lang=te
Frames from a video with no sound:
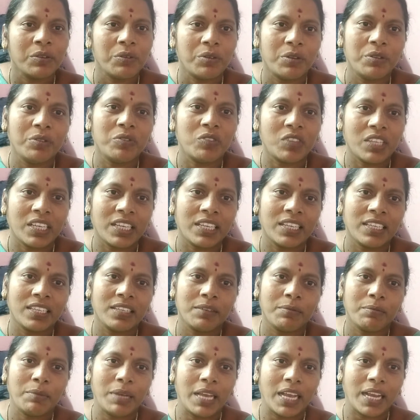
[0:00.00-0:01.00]
కొంత
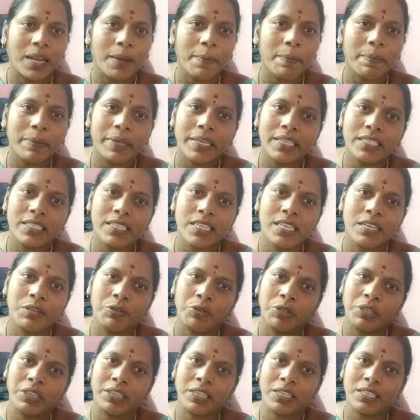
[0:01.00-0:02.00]
మేకప్ వేసి
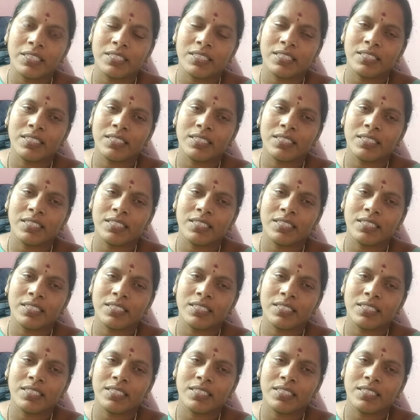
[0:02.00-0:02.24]
కొంత